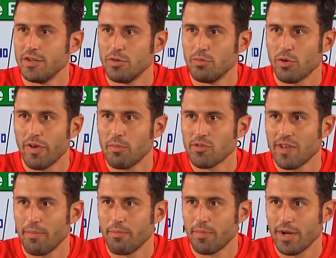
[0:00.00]
Noi proviamo
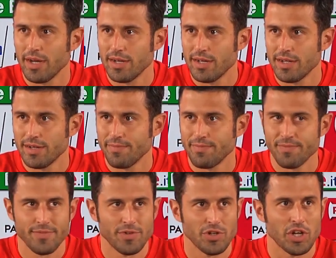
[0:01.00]
sempre a
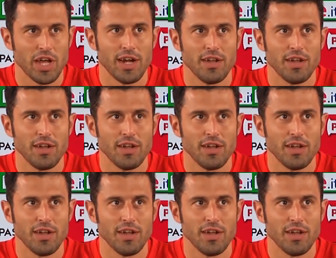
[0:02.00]
cercare